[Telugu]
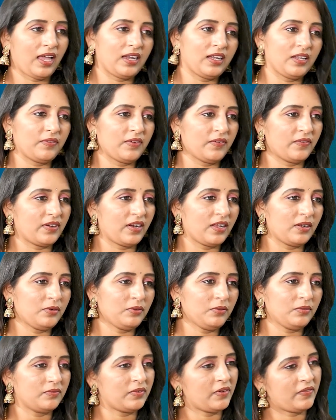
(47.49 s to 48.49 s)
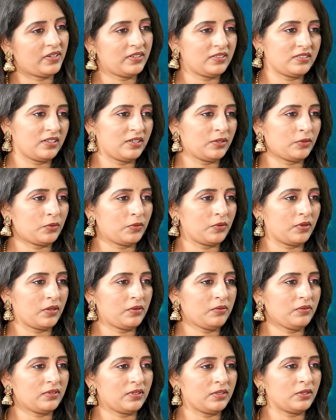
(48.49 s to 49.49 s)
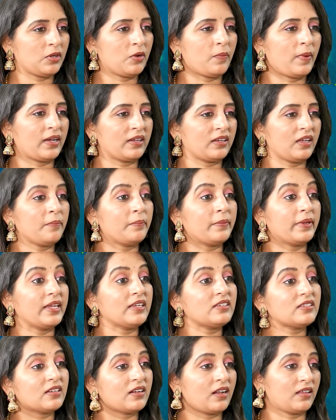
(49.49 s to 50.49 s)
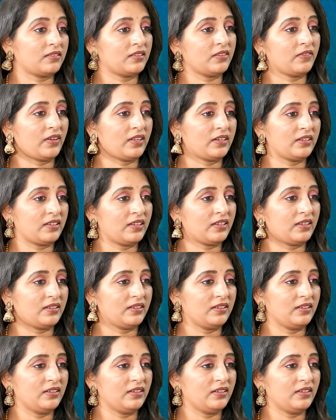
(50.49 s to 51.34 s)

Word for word: అనే వివరాలు వివరించండి గురువుగారు ఇందులో భాగంగా మేష రాశి వారికి